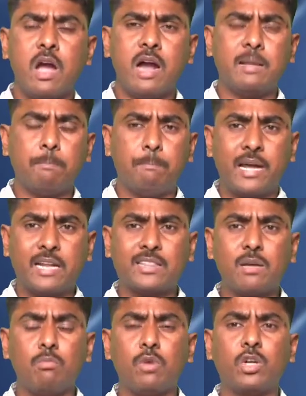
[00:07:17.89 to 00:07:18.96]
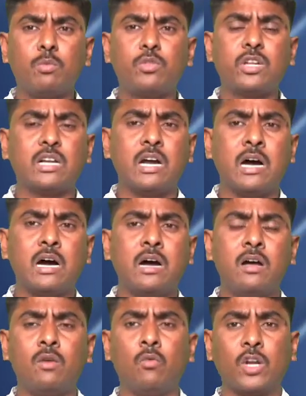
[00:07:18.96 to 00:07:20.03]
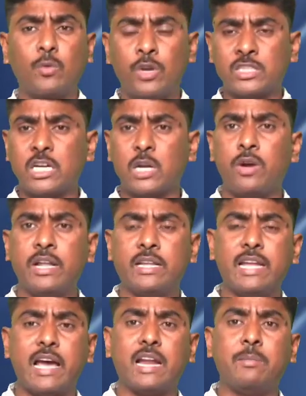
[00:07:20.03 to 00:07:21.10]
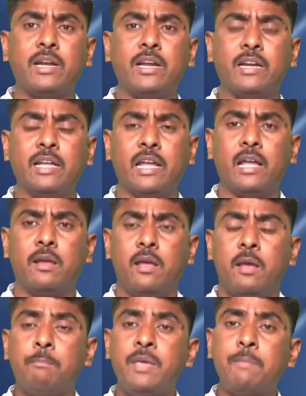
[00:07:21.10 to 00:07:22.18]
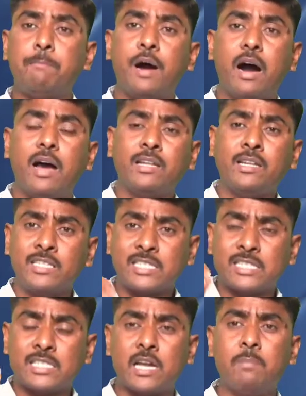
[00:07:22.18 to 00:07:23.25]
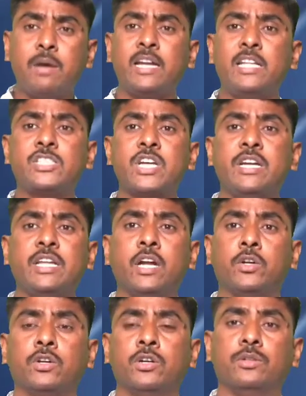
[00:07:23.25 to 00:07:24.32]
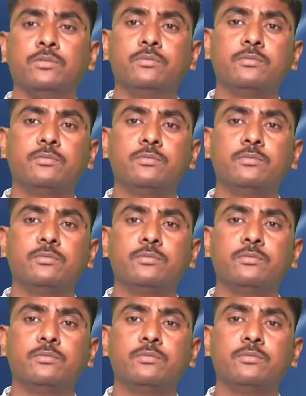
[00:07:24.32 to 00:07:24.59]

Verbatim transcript: అంటే భర్త మొట్టమొదటగా ఉండవలసినటువంటి జ్ఞానం ఏంటంటే మీ భార్యల్ని సన్మానించండి అంటున్నాడు